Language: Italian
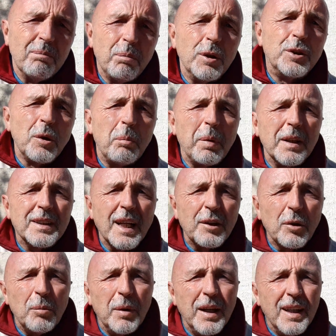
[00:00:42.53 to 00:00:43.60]
poi ci ho
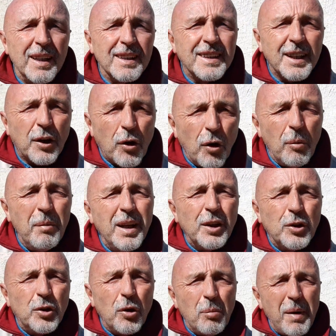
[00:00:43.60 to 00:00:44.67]
pensato bene siccome
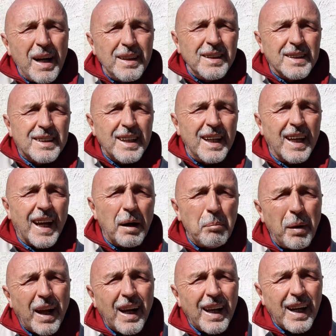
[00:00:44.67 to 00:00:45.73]
domani sera
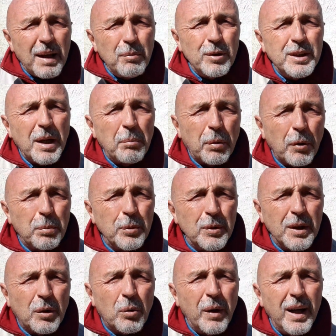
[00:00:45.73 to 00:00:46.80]
parleremo già proprio
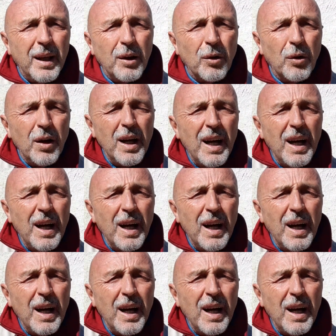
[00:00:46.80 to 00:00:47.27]
di quello